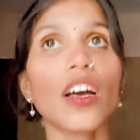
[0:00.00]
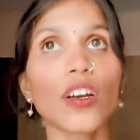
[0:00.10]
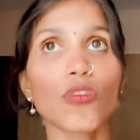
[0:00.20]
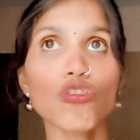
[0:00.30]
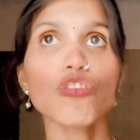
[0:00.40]

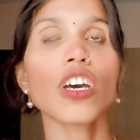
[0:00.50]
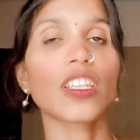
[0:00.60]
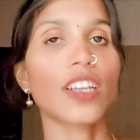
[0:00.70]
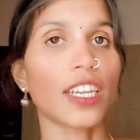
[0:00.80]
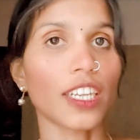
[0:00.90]
கொஞ்சம்
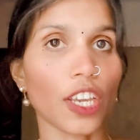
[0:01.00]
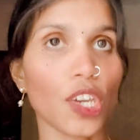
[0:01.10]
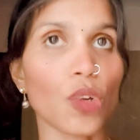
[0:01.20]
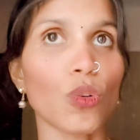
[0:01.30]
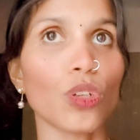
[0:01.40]
அதுக்கான
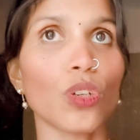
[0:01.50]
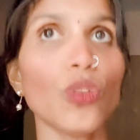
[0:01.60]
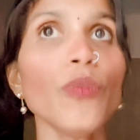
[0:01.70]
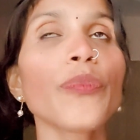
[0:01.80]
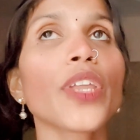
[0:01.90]
டைம்
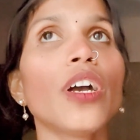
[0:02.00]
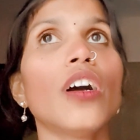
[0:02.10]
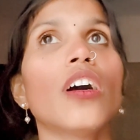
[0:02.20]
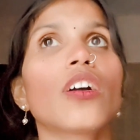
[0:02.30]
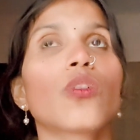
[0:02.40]
கொடுக்கணும்
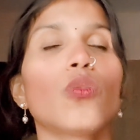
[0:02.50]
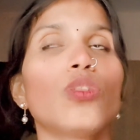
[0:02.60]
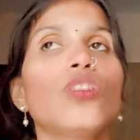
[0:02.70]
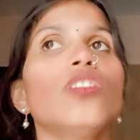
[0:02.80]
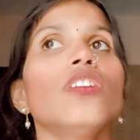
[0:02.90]

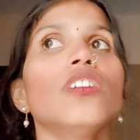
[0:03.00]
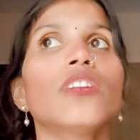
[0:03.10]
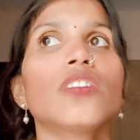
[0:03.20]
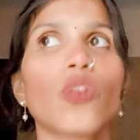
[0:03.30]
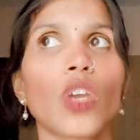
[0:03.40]
கொடுத்து
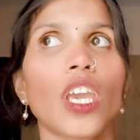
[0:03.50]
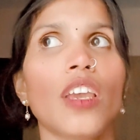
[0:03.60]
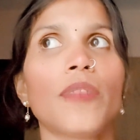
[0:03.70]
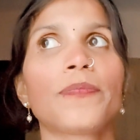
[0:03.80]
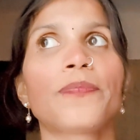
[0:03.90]
ஓகே
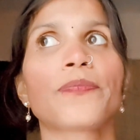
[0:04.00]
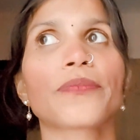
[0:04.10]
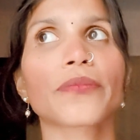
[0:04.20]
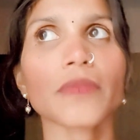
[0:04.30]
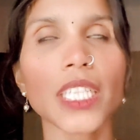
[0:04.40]

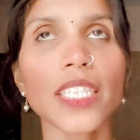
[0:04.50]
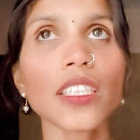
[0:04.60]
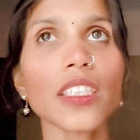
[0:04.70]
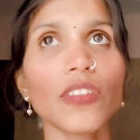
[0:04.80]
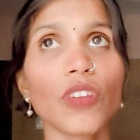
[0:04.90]

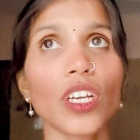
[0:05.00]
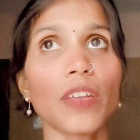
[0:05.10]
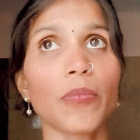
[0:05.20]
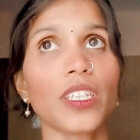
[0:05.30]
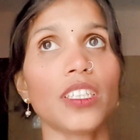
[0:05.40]
இவங்க
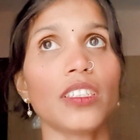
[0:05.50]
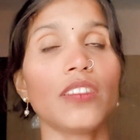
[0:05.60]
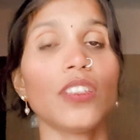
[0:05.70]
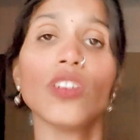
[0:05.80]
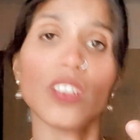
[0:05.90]
நம்மளுக்கு
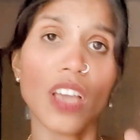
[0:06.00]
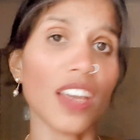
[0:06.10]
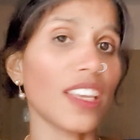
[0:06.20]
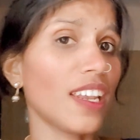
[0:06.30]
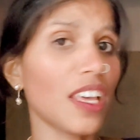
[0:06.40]
எது யா
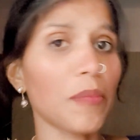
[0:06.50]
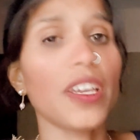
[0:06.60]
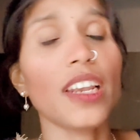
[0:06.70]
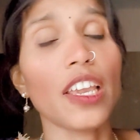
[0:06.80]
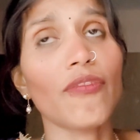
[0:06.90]
எல்லாருமே
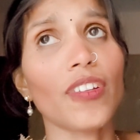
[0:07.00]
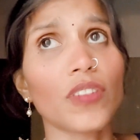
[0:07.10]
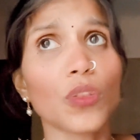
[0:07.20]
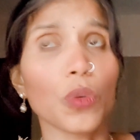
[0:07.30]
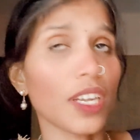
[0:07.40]
லைஃப்பில்
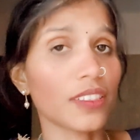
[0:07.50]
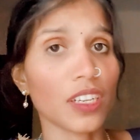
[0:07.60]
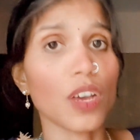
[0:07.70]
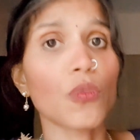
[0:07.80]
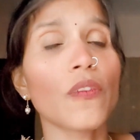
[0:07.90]
வந்து ஒரு
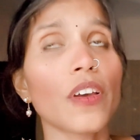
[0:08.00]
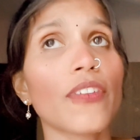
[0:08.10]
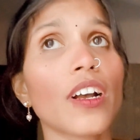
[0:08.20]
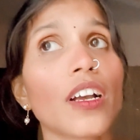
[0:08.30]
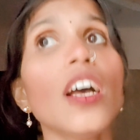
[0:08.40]
லெசனாகவும்
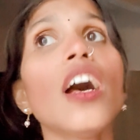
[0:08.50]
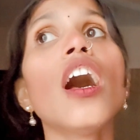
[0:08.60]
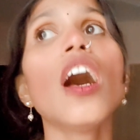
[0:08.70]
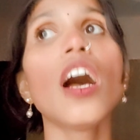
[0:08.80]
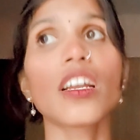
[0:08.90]
வருவாங்க
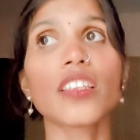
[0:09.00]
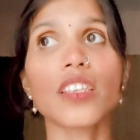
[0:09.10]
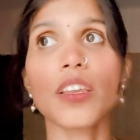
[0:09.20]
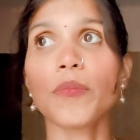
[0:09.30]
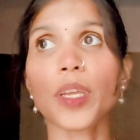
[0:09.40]
அட் த
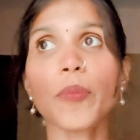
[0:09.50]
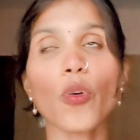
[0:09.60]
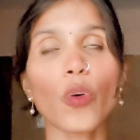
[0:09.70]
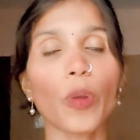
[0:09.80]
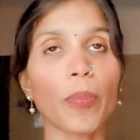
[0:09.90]
சேம் டைம்
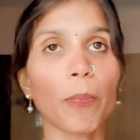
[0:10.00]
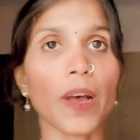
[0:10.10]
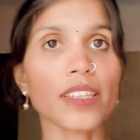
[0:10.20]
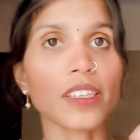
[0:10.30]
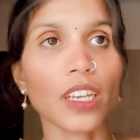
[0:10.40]
அவங்க ஒரு
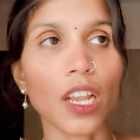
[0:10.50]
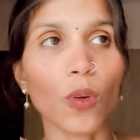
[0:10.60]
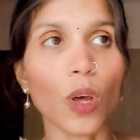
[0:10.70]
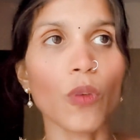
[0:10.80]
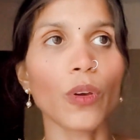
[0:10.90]
பாசிங்
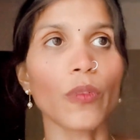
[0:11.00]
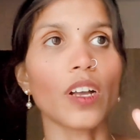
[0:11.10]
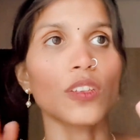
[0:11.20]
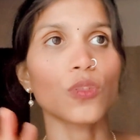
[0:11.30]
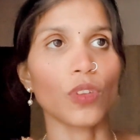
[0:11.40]
க்ளவுடாகவும்
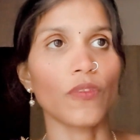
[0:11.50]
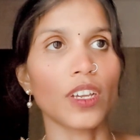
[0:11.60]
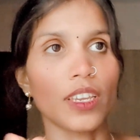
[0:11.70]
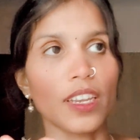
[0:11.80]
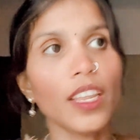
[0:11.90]
வருவாங்க ஸோ
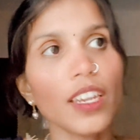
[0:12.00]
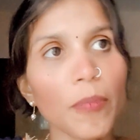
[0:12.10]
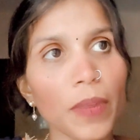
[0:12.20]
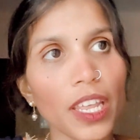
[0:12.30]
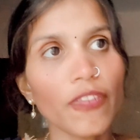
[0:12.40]
இவங்க என்ன
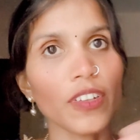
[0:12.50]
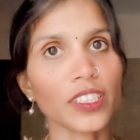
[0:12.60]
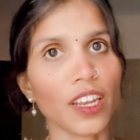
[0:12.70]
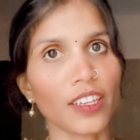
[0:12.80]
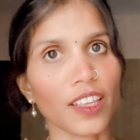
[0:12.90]
நம்ம லைஃப்பில்
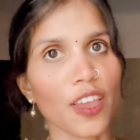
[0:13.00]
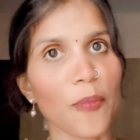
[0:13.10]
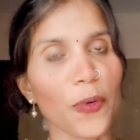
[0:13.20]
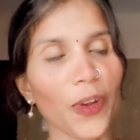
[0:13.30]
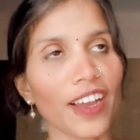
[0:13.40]
சென்னை செய்ய
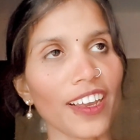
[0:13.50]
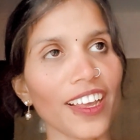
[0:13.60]
போகிறாங்க